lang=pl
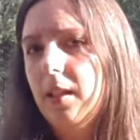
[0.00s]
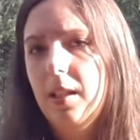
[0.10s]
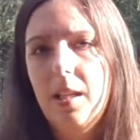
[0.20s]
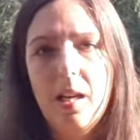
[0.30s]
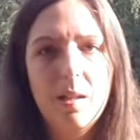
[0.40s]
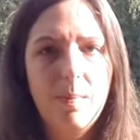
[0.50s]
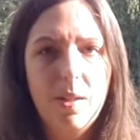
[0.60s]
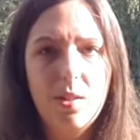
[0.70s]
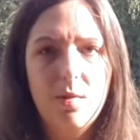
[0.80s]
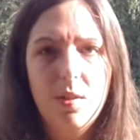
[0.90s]
jak
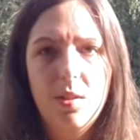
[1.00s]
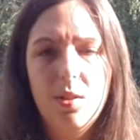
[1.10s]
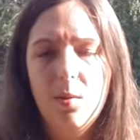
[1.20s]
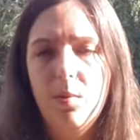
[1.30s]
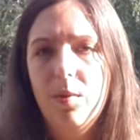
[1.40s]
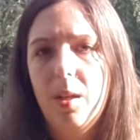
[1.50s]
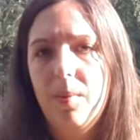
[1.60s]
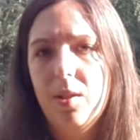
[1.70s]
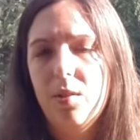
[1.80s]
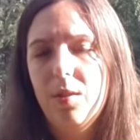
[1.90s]
pracować ze sobą, jak
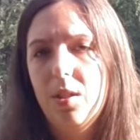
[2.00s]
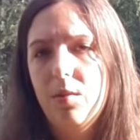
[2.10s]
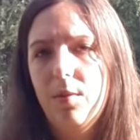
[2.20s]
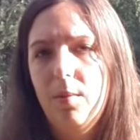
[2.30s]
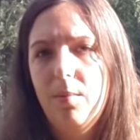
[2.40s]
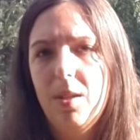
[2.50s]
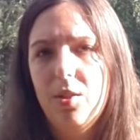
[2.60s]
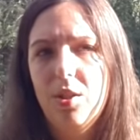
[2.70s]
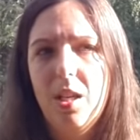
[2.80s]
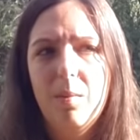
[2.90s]
pracować ze swoimi
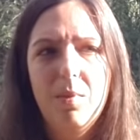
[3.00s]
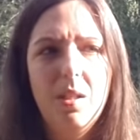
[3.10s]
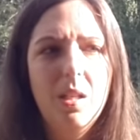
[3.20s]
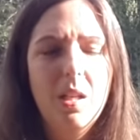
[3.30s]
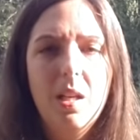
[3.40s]
marzeniami,